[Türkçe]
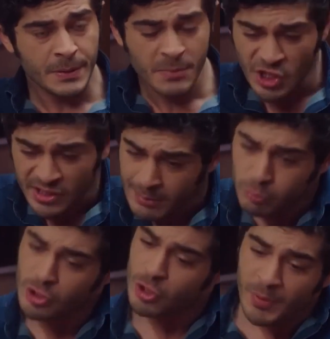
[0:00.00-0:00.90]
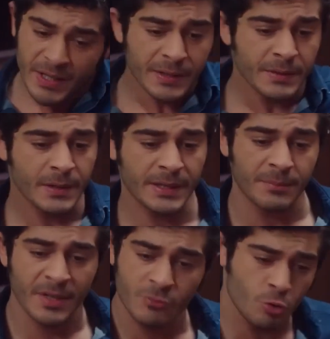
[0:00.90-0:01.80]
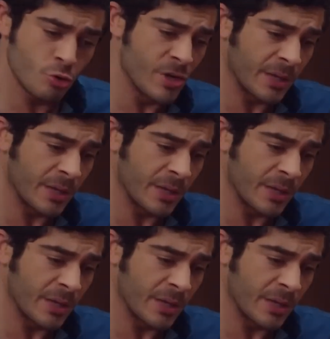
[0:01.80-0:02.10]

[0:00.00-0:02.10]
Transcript: Bir şekilde bulacağız o parayı. Adamlar düştün